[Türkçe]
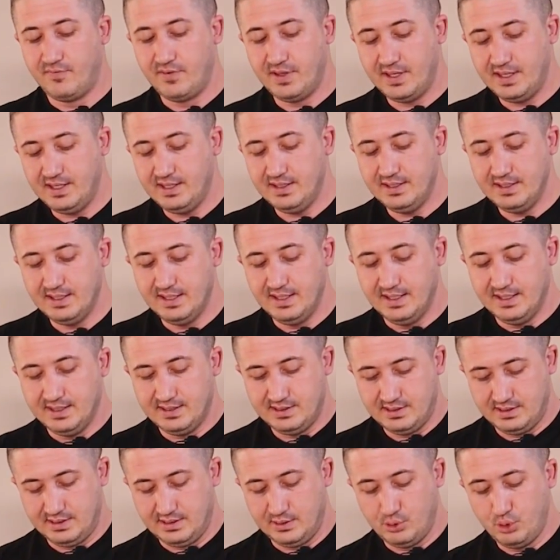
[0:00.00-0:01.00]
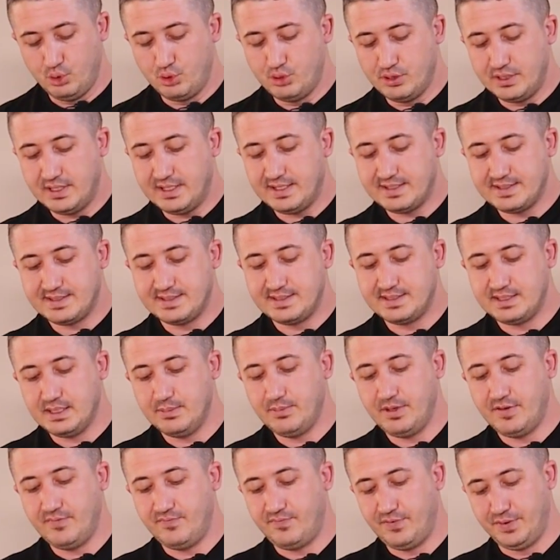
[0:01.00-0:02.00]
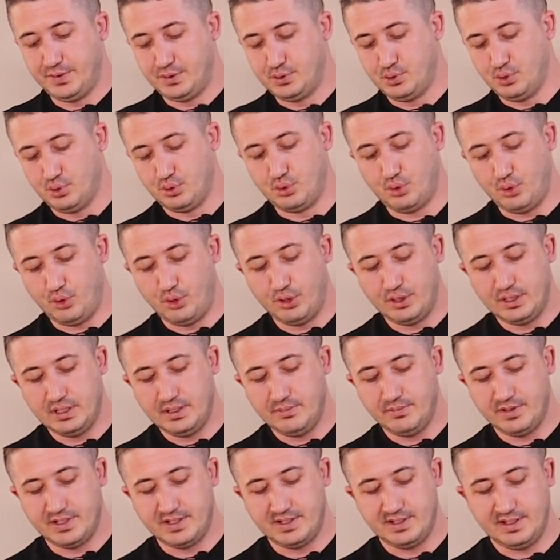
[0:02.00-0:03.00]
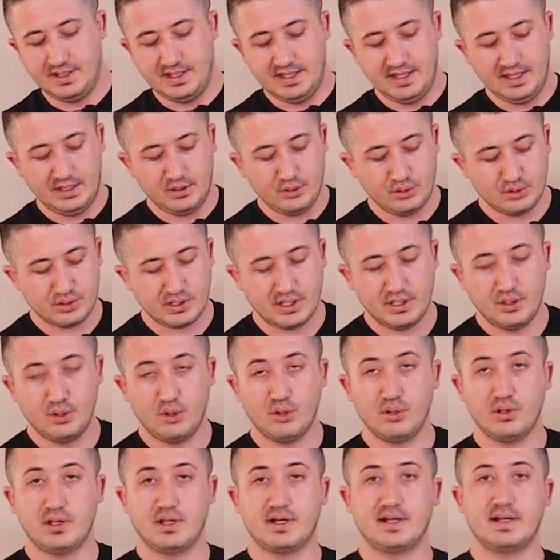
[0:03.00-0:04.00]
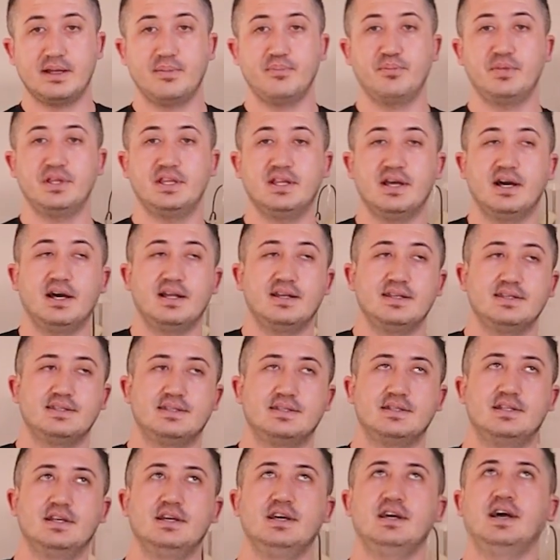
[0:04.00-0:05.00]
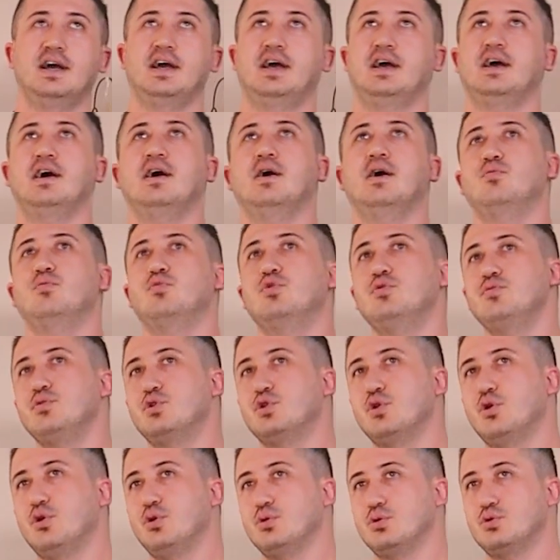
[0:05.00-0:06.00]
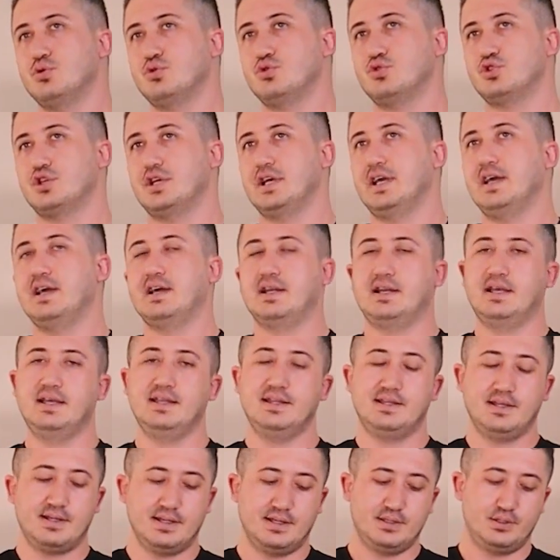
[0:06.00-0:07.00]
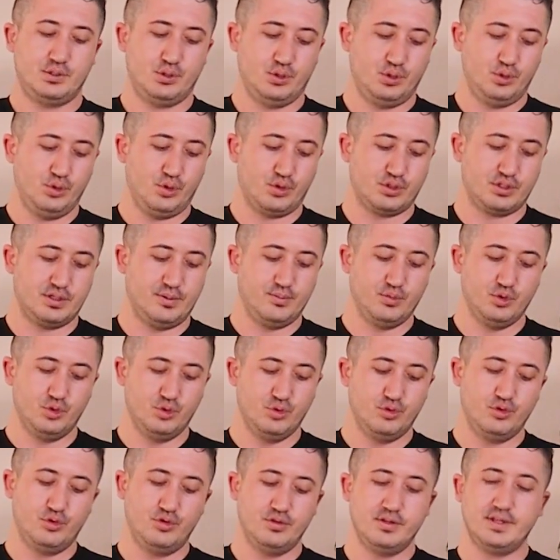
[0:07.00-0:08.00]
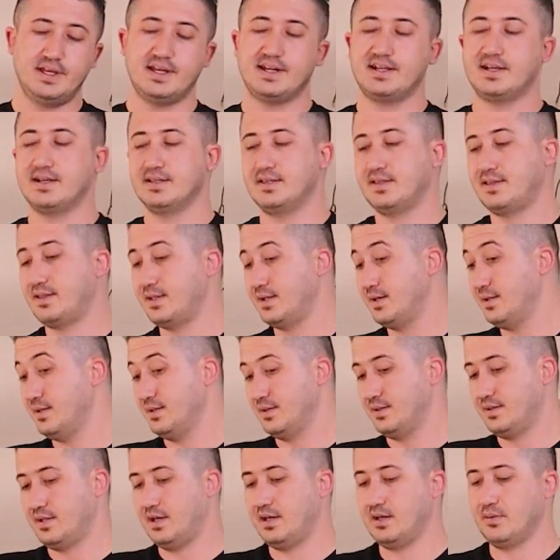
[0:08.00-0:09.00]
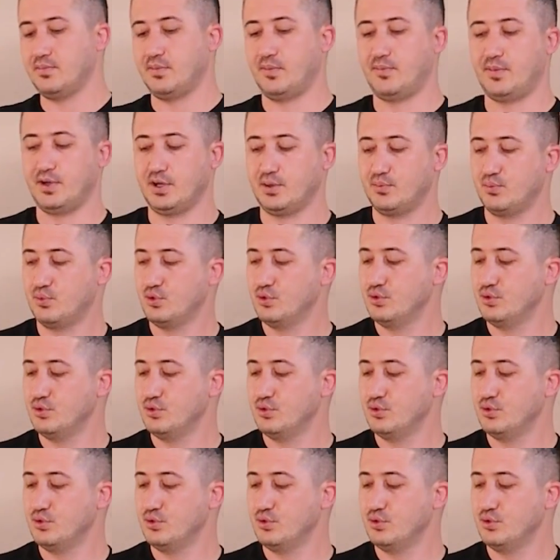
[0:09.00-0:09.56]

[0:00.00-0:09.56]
Ve Üriner sistem enfeksiyonunu önlemenin en güzel yollarından bir tanesi de mümkün olduğunca eğer endikasyonu yoksa bu üriner kateteri takmamak.